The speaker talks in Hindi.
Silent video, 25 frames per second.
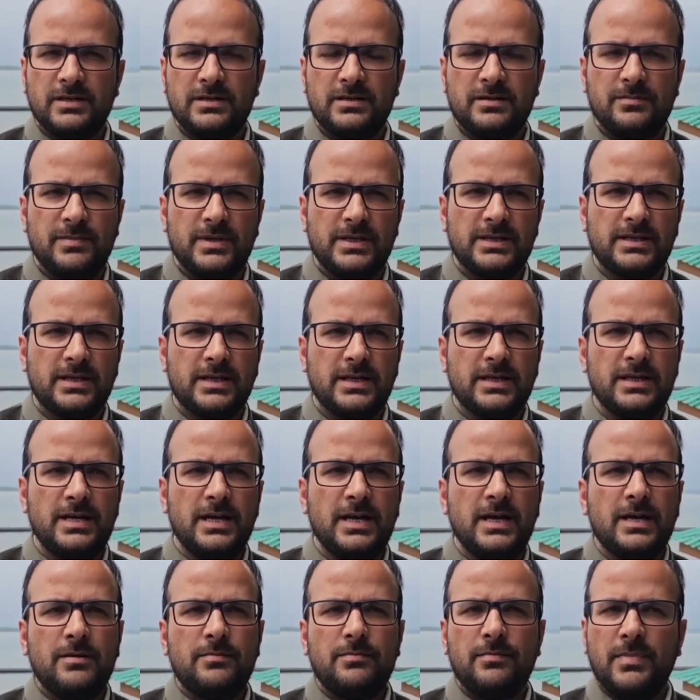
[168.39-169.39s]
गेट बंद है
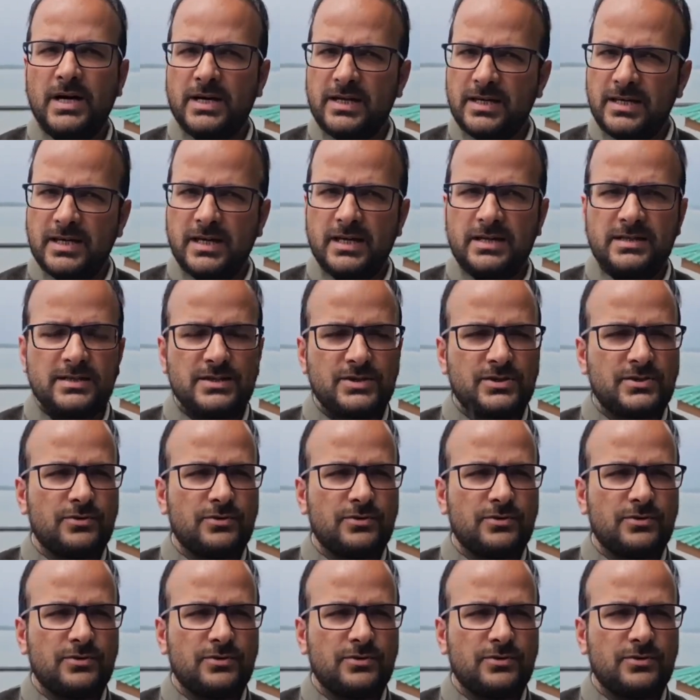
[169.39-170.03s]
बाकी गेट्स